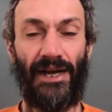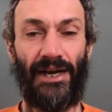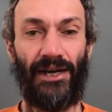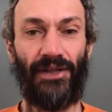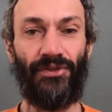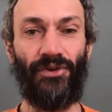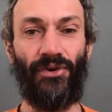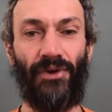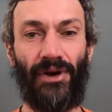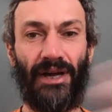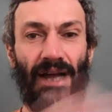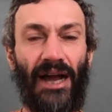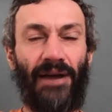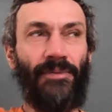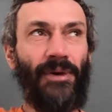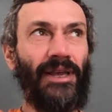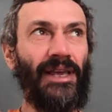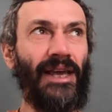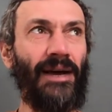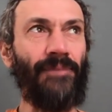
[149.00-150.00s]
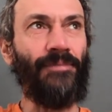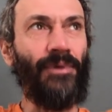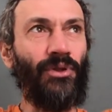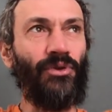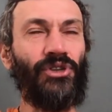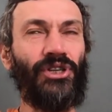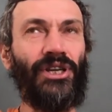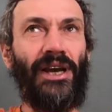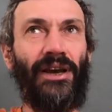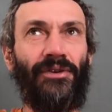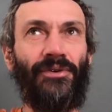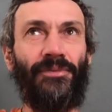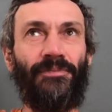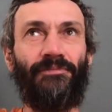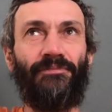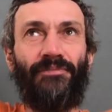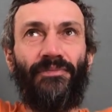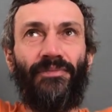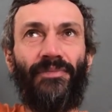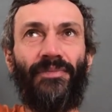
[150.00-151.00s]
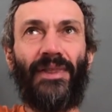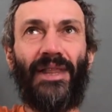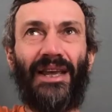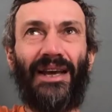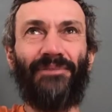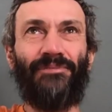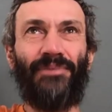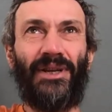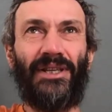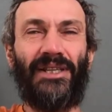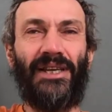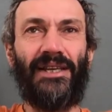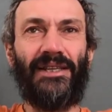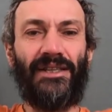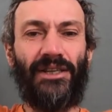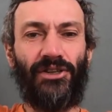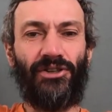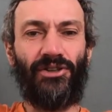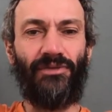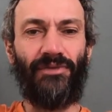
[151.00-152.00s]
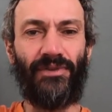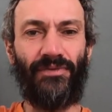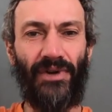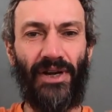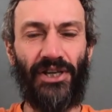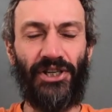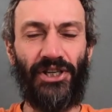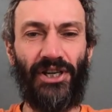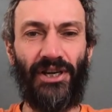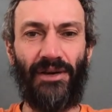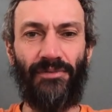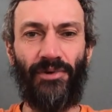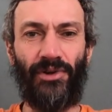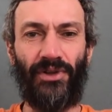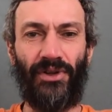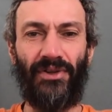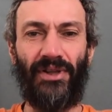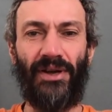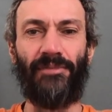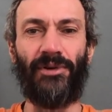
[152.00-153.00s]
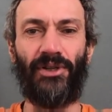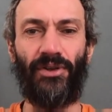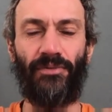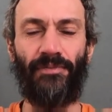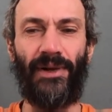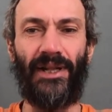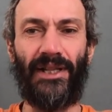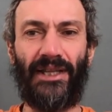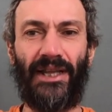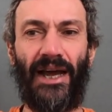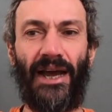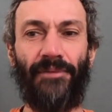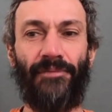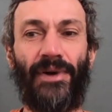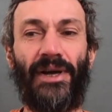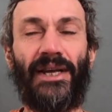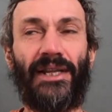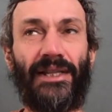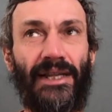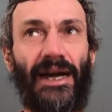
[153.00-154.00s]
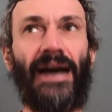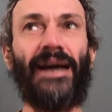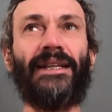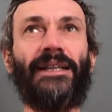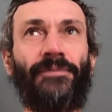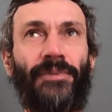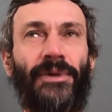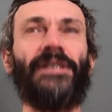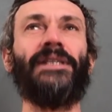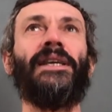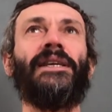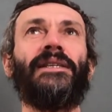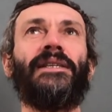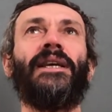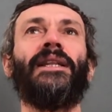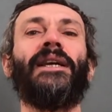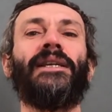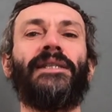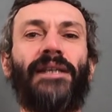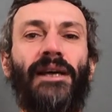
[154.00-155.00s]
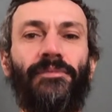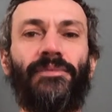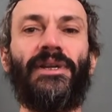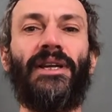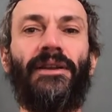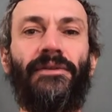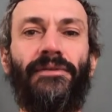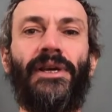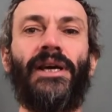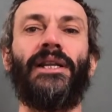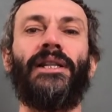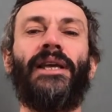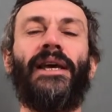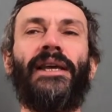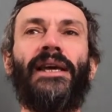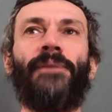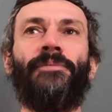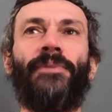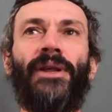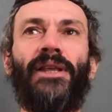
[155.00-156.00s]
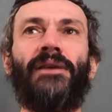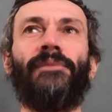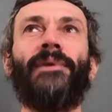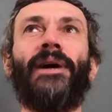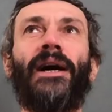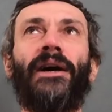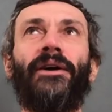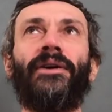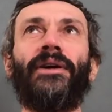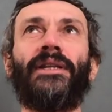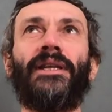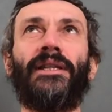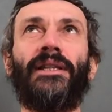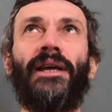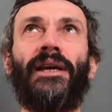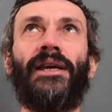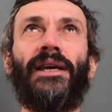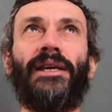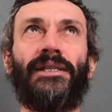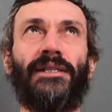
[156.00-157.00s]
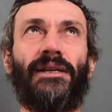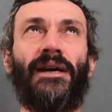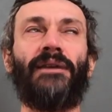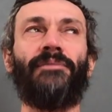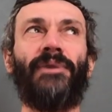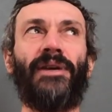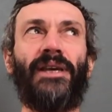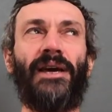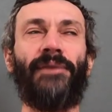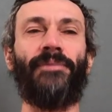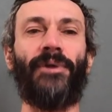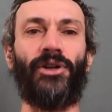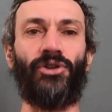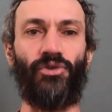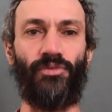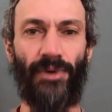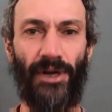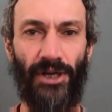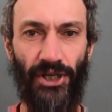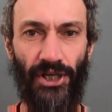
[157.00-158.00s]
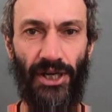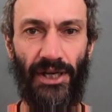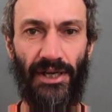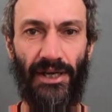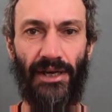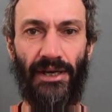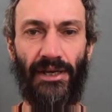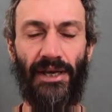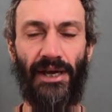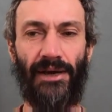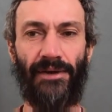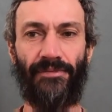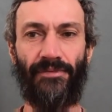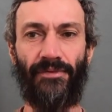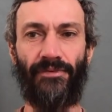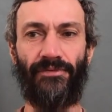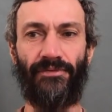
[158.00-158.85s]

Но ну, как бы я получаю претензии, что вот врачи работают, а мы тут болтаем. Да, эта претензия на самом деле верная. Я принимаю этот наезд, как бы я прошу прощения, я